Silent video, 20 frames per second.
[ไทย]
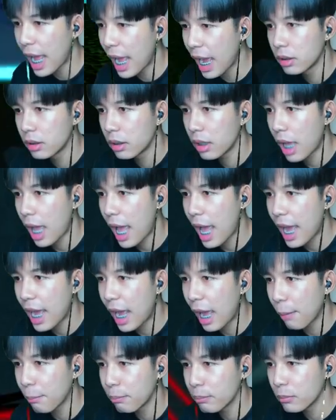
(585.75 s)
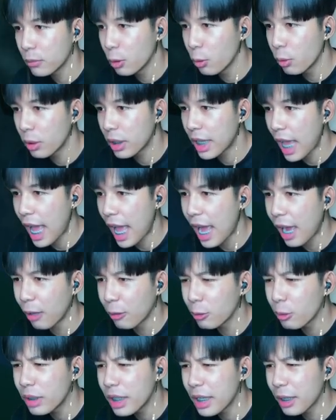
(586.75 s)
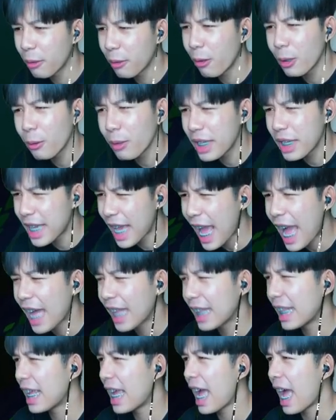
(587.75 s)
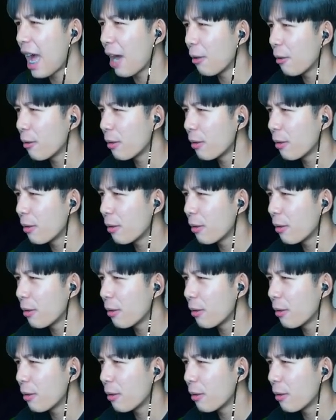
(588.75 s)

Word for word: ง อ้างครับ ลุยอ้างดูดิคนลุยอ้างเลยอ่ะโอ้